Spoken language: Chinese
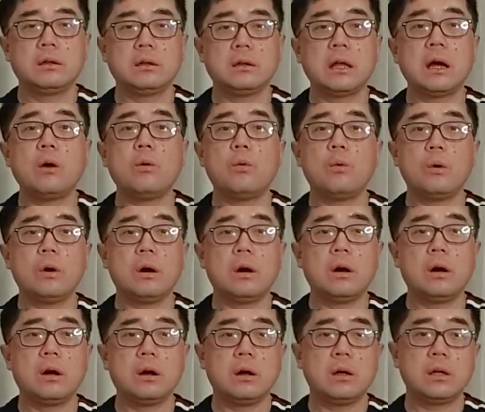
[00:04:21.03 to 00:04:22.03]
那
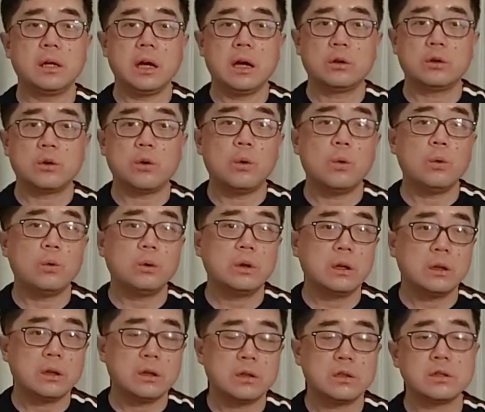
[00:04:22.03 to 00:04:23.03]
我也要同
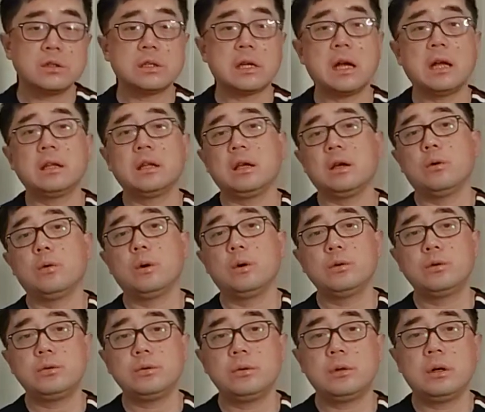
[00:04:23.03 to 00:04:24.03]
等的制裁你回
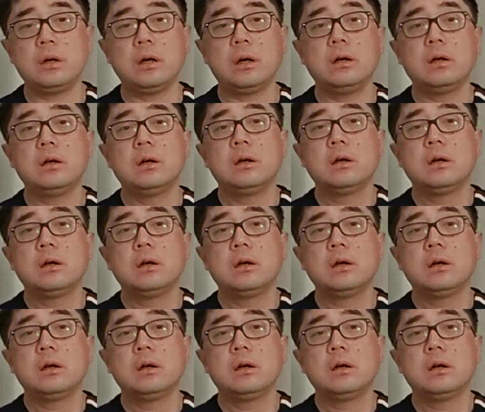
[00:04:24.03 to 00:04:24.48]
去啊，